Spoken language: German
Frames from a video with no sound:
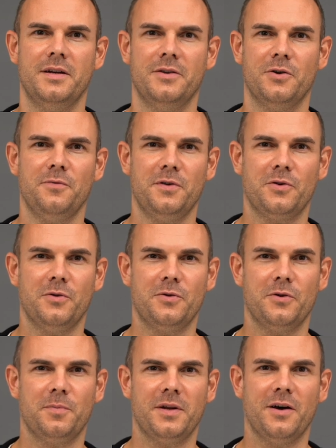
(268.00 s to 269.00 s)
Ich hoffe, ich
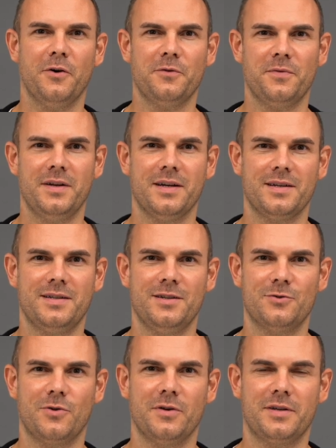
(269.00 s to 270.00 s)
konnte euch bei der Auswahl der
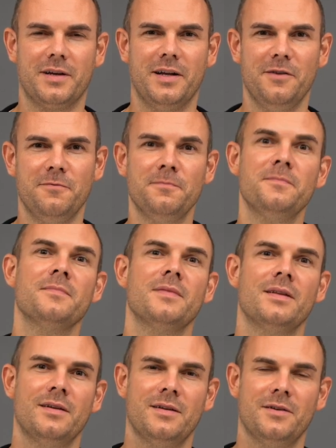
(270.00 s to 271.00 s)
richtigen Schläuche helfen.
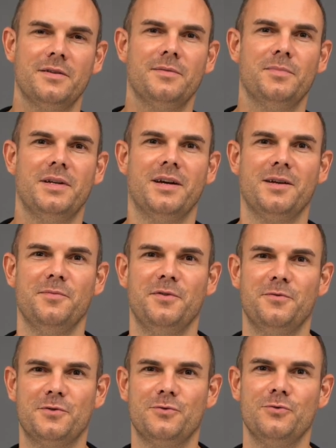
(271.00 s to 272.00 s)
Bedanke
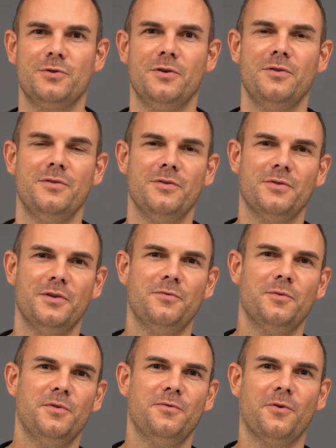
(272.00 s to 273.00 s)
mich fürs Zuschauen und ich
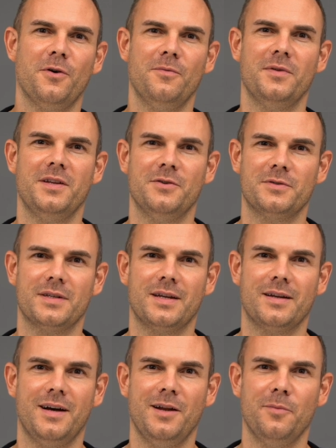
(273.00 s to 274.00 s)
würde mich freuen, wenn ihr unseren
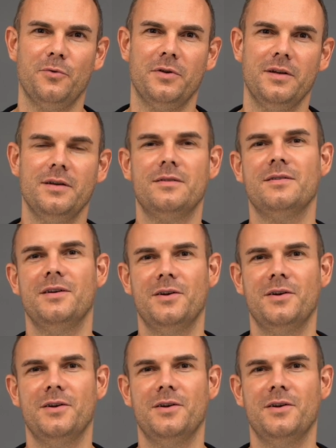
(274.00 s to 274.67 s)
Kanal abonniert